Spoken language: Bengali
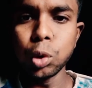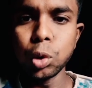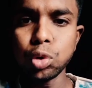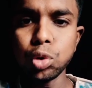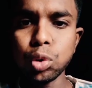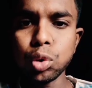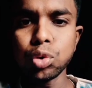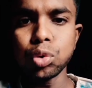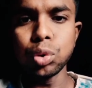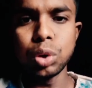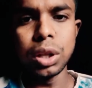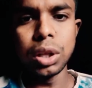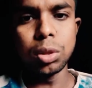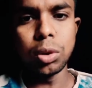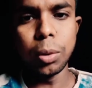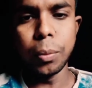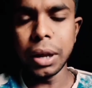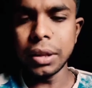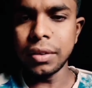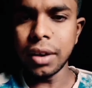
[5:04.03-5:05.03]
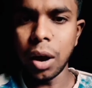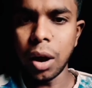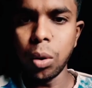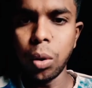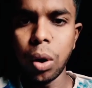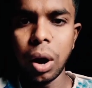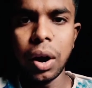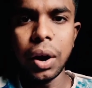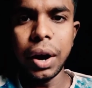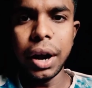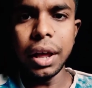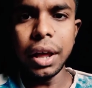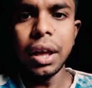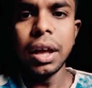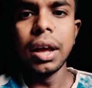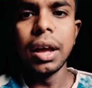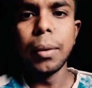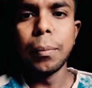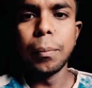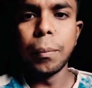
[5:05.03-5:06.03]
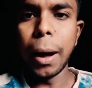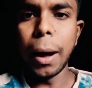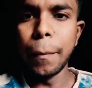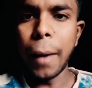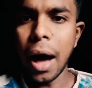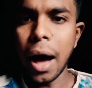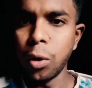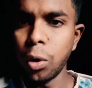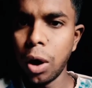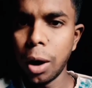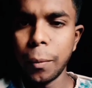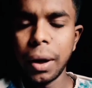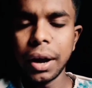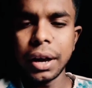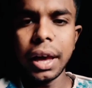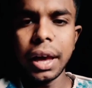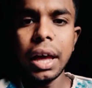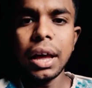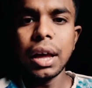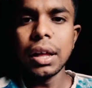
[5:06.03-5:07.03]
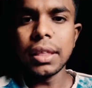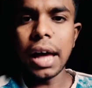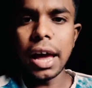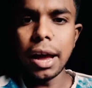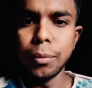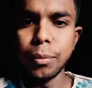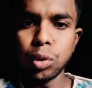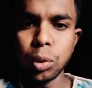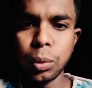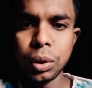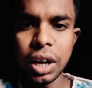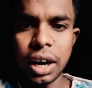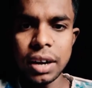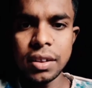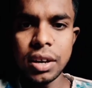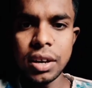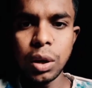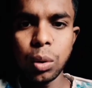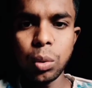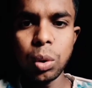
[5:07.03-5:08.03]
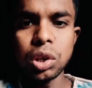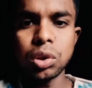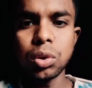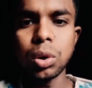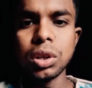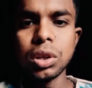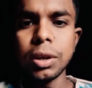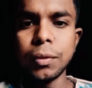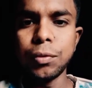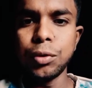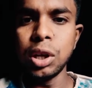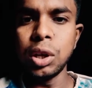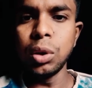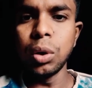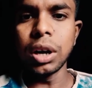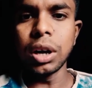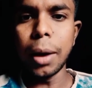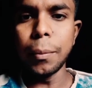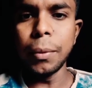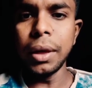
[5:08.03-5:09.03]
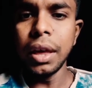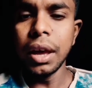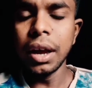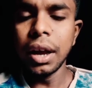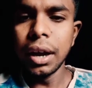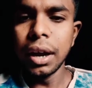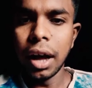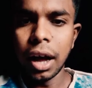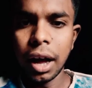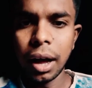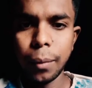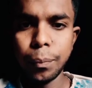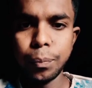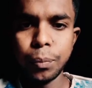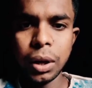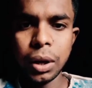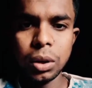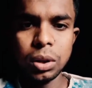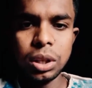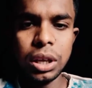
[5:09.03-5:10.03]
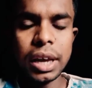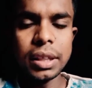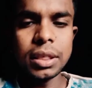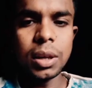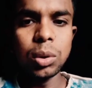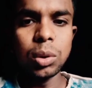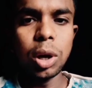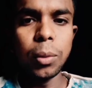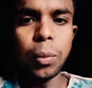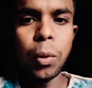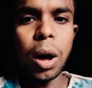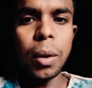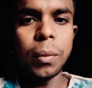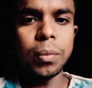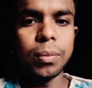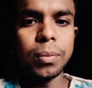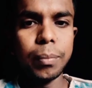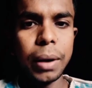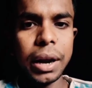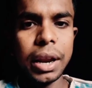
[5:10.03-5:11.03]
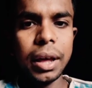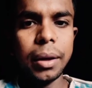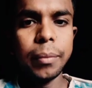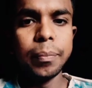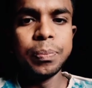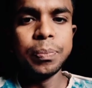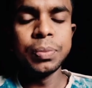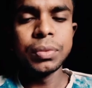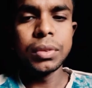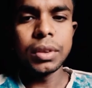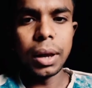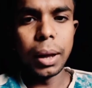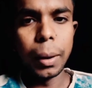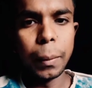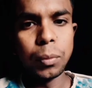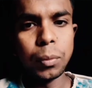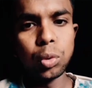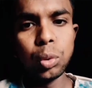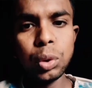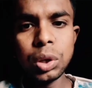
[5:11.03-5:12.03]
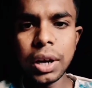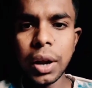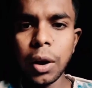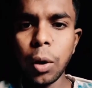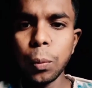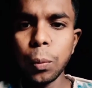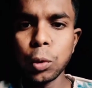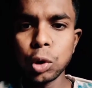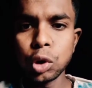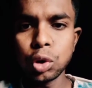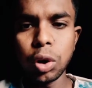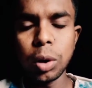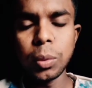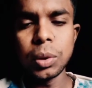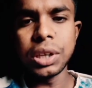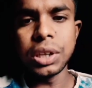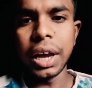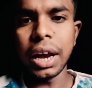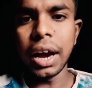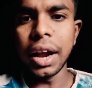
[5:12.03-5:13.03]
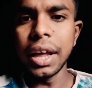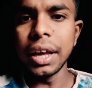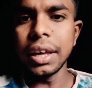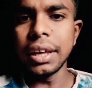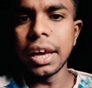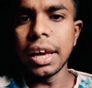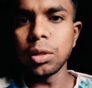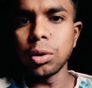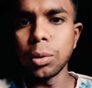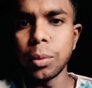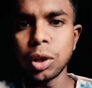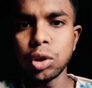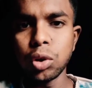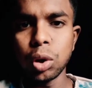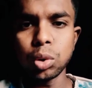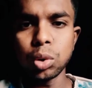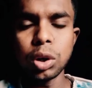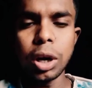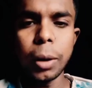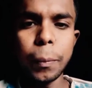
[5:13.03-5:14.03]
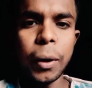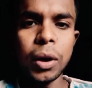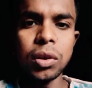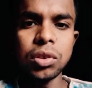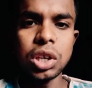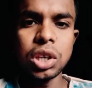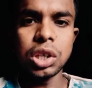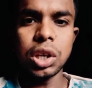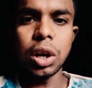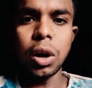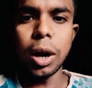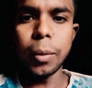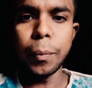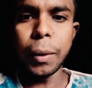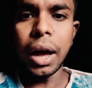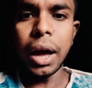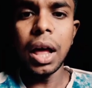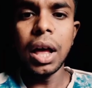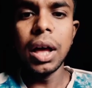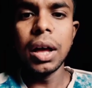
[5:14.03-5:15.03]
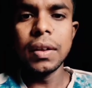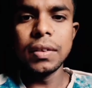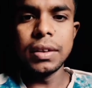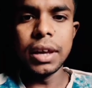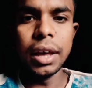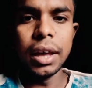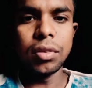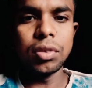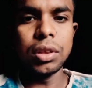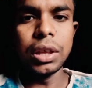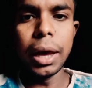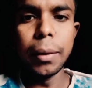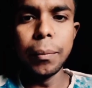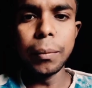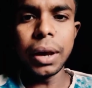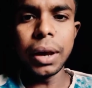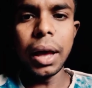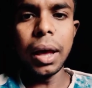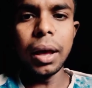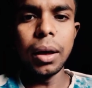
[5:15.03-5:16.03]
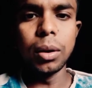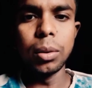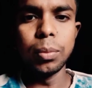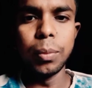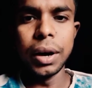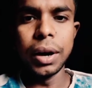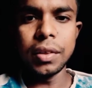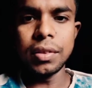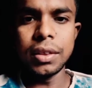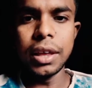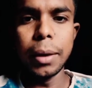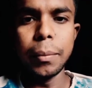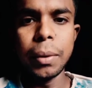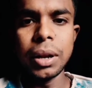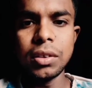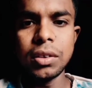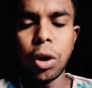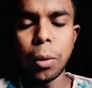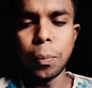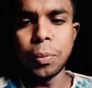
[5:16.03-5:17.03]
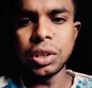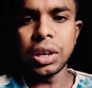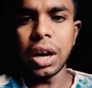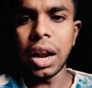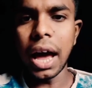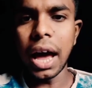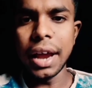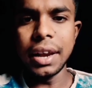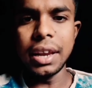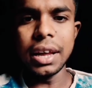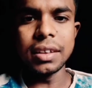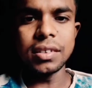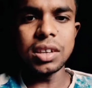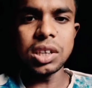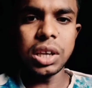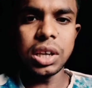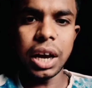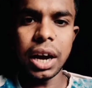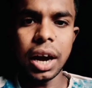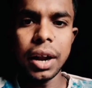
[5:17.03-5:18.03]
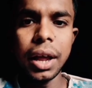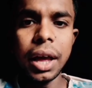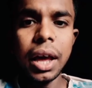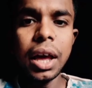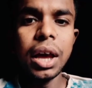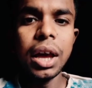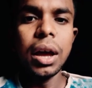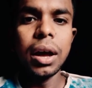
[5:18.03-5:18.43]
প্রচুর স্টুডেন্ট তোমরা জানো অলরেডি বা মানো আমাকে তাই আমি তোমাদের কাছে রিকোয়েস্ট করছি ভিডিওটা আমি ইয়েতেও দেবো আর মানে টুইটারেও পোস্ট করবে সেখানে গিয়ে তোমরা যতটা পারো চেষ্টা করবা যে সিএমকে মানে সিএমের যে অফিসিয়াল আইডি আছে সেখানে